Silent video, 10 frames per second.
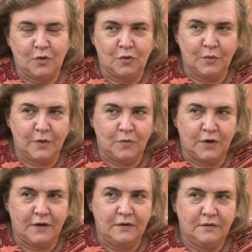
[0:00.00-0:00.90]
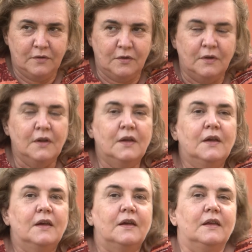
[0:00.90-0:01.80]
estuve, nunca. Nunca.
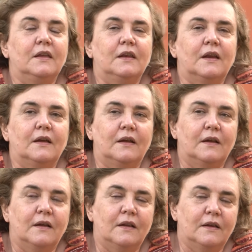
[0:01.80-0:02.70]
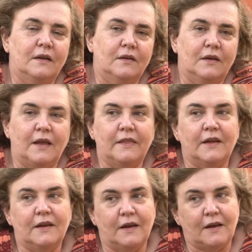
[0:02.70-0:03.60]
Y la, la,
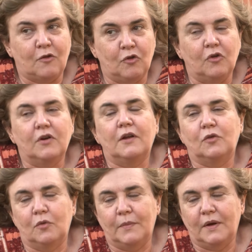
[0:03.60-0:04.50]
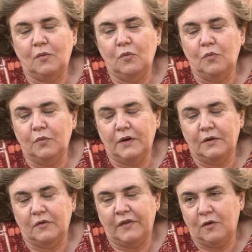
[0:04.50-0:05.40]
declaración la toma
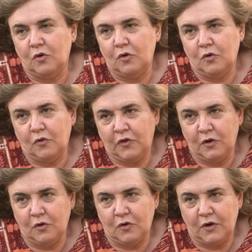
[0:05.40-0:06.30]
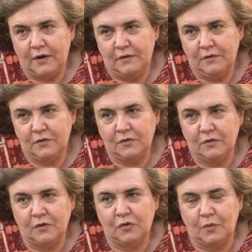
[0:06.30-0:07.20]
un psicólogo, psicóloga,
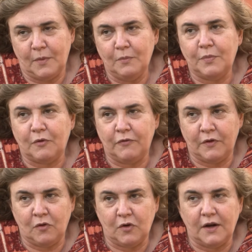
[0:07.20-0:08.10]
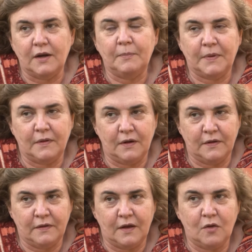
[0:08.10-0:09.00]
lo toma un profesional
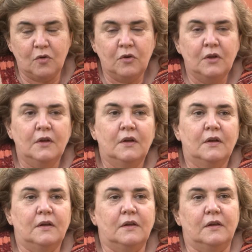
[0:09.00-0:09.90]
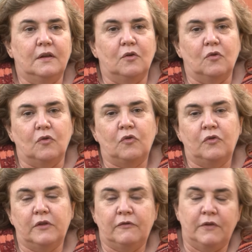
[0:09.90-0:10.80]
especializado y
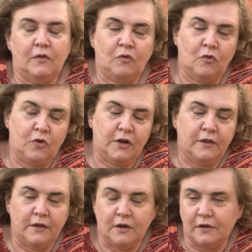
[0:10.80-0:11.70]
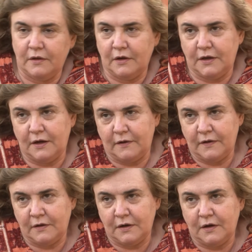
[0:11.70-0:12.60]
los defensores de, quienes
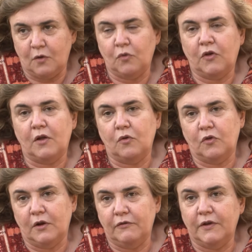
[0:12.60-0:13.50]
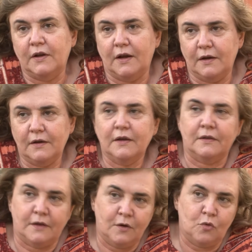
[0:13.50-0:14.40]
estén acusados y el fiscal
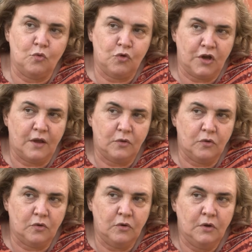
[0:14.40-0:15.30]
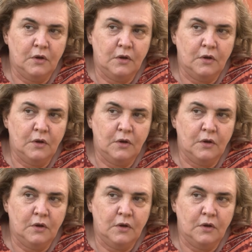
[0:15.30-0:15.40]
está escuchando